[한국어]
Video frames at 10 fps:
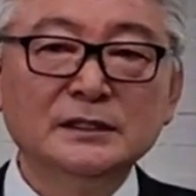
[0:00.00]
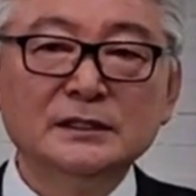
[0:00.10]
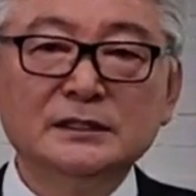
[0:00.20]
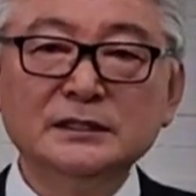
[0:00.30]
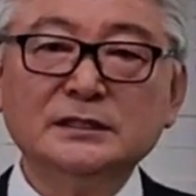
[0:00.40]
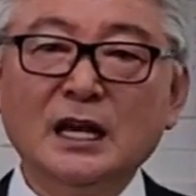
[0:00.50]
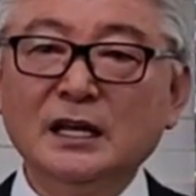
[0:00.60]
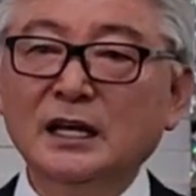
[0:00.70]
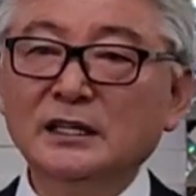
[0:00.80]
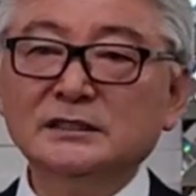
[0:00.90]
그
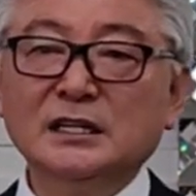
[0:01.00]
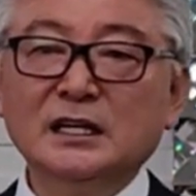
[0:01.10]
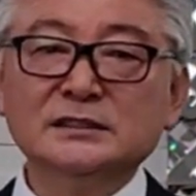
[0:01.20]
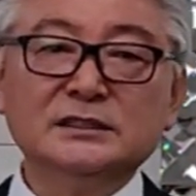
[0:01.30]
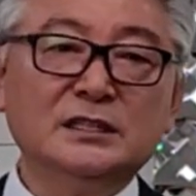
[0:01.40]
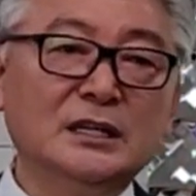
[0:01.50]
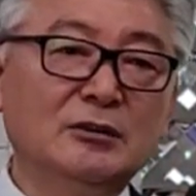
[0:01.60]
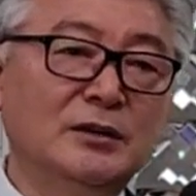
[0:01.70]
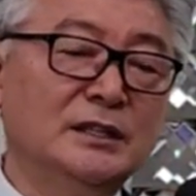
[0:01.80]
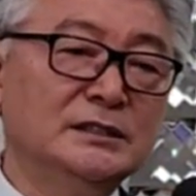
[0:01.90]
상가에 이상한
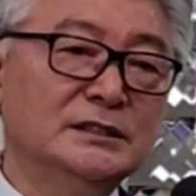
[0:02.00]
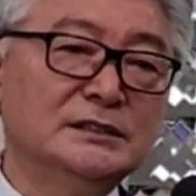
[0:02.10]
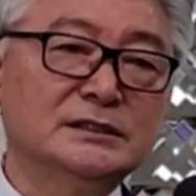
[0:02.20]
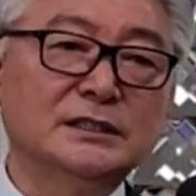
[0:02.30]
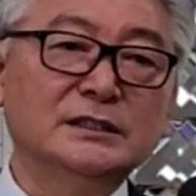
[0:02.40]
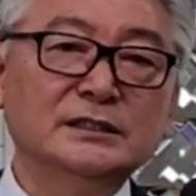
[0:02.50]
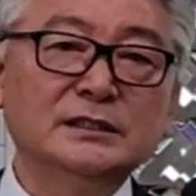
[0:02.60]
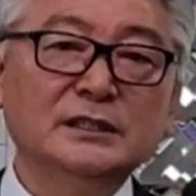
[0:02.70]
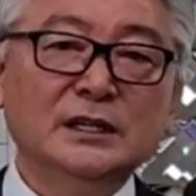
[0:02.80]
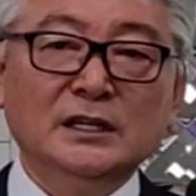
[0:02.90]
철학관이 있어요.
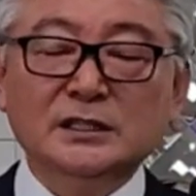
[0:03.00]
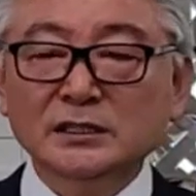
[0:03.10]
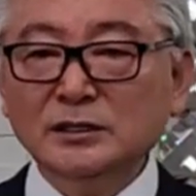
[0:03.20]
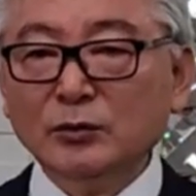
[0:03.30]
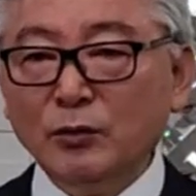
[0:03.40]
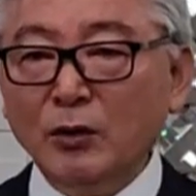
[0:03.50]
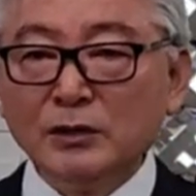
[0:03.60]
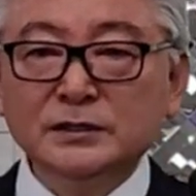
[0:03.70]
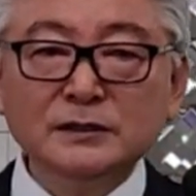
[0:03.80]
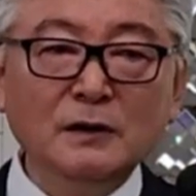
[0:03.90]
근데 꼭
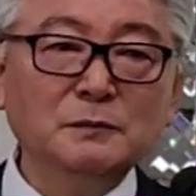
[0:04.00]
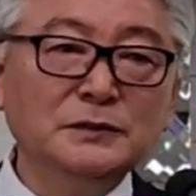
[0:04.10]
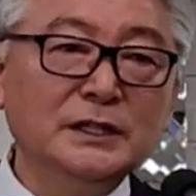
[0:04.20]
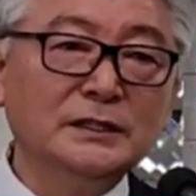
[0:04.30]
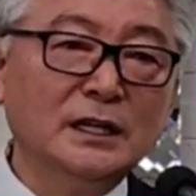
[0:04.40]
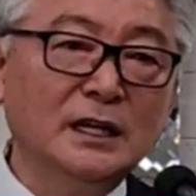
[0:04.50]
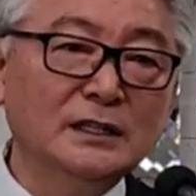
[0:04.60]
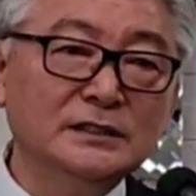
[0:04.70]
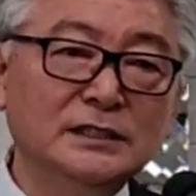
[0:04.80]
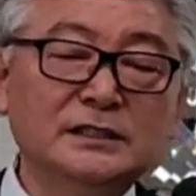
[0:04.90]
그 건물에다가
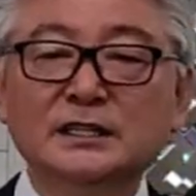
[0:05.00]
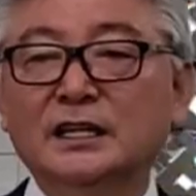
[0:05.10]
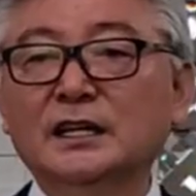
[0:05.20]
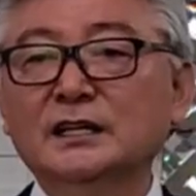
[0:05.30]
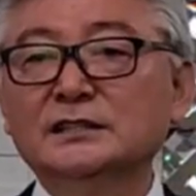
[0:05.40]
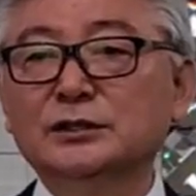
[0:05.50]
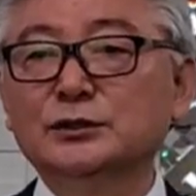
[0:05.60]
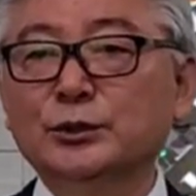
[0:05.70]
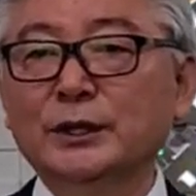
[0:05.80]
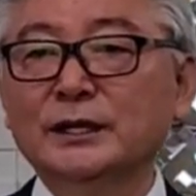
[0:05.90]
이렇게 그
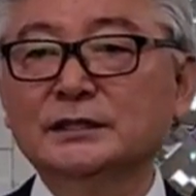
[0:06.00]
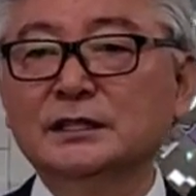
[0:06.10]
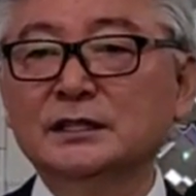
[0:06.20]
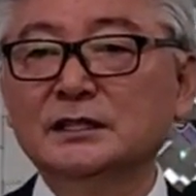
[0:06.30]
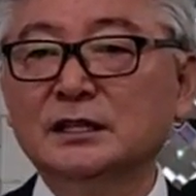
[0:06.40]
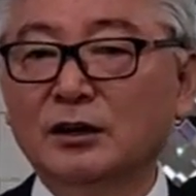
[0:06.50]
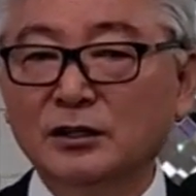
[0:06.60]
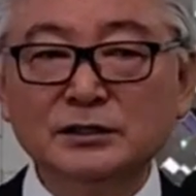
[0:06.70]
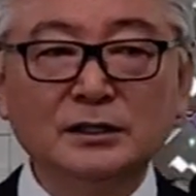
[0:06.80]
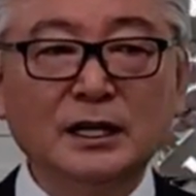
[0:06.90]
교회를
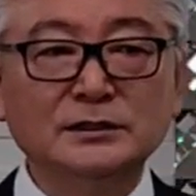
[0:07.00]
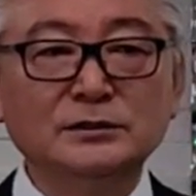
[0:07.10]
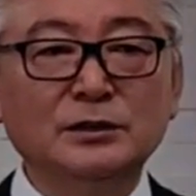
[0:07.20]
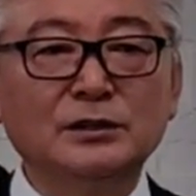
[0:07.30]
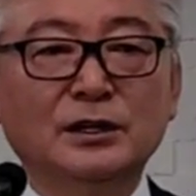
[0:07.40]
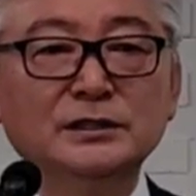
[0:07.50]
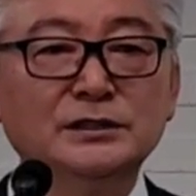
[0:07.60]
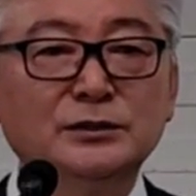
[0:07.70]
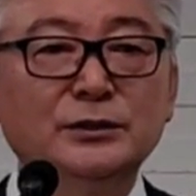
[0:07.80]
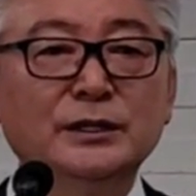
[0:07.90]
얻어가지고
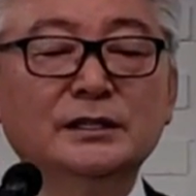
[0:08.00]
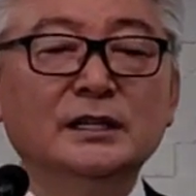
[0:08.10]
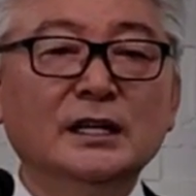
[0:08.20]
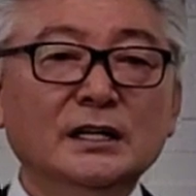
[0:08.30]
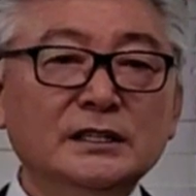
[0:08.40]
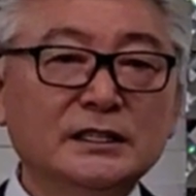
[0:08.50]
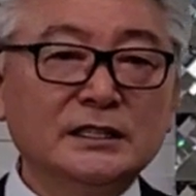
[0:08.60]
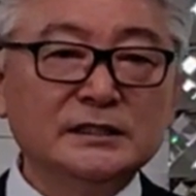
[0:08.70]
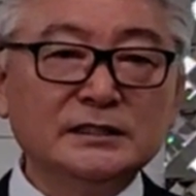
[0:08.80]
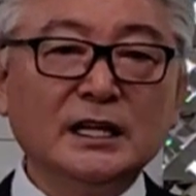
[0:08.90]
거기서 교회를
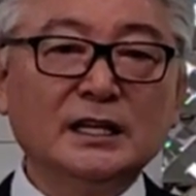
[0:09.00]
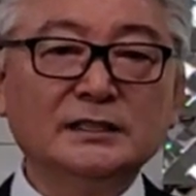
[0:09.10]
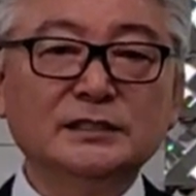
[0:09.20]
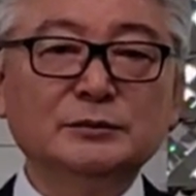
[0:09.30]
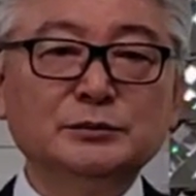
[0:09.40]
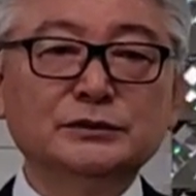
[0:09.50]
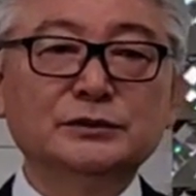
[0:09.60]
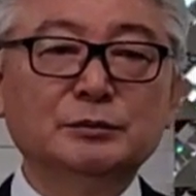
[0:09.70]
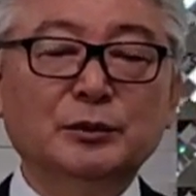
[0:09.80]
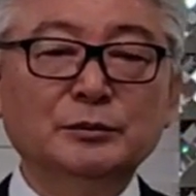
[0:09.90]
이렇게 시작하시는
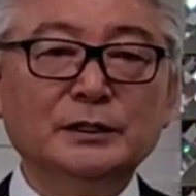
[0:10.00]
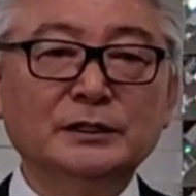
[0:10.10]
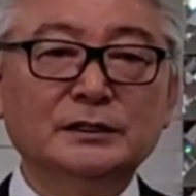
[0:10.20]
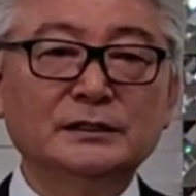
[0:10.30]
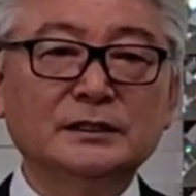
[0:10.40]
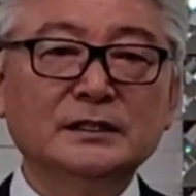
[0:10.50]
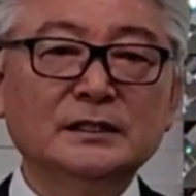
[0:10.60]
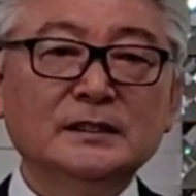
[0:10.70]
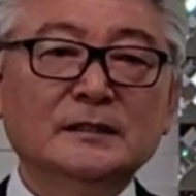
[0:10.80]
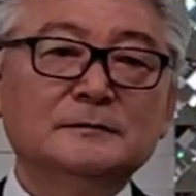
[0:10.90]
분들 보면은
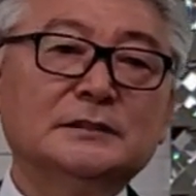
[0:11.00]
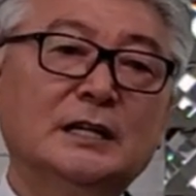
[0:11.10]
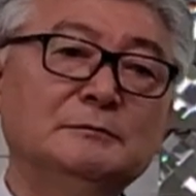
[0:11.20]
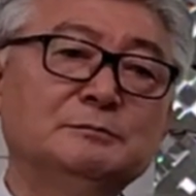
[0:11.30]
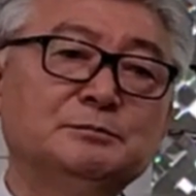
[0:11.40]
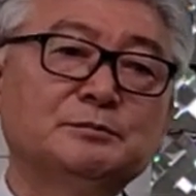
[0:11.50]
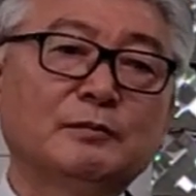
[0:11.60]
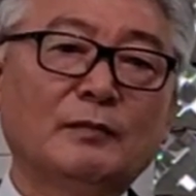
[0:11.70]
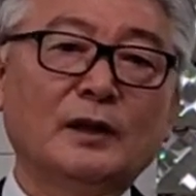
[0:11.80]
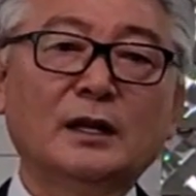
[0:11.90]
참
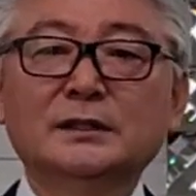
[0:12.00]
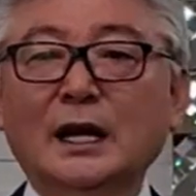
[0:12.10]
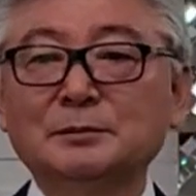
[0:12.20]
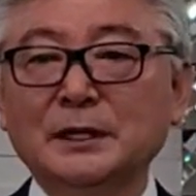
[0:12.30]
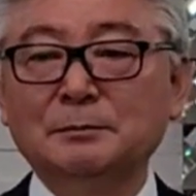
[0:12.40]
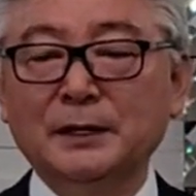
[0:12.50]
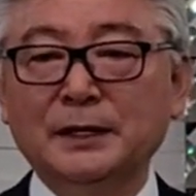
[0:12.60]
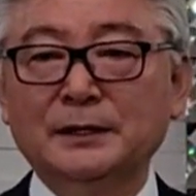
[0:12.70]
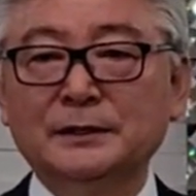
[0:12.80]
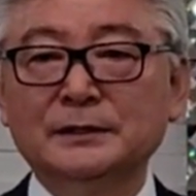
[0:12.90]

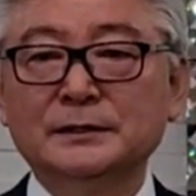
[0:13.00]
답답해요.